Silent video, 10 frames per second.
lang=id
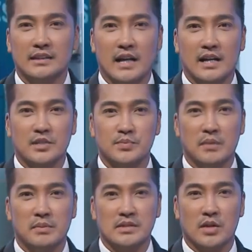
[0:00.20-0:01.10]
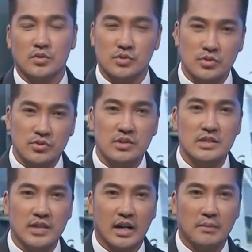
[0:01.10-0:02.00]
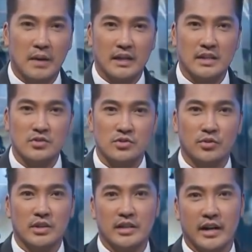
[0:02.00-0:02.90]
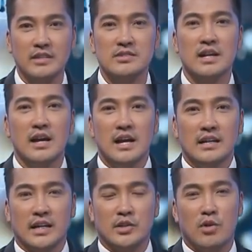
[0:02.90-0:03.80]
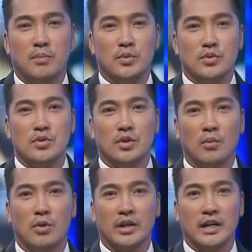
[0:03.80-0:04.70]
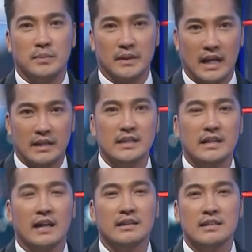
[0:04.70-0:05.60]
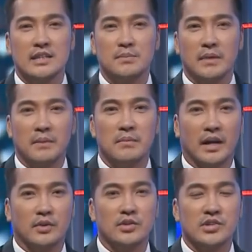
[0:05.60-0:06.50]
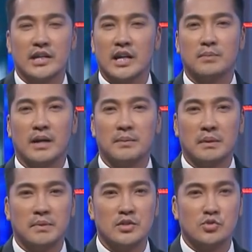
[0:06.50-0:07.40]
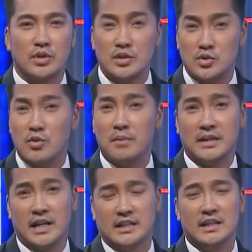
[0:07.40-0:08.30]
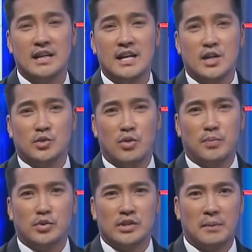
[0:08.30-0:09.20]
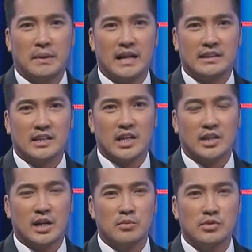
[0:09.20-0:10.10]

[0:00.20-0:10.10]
tanggal 19 Agustus di Jakabaring Shooting Range. Dari 20 nomor yang dipertandingkan, tim menembak Indonesia diharapkan dapat mencuri dua medali. 28 atlet yang tergabung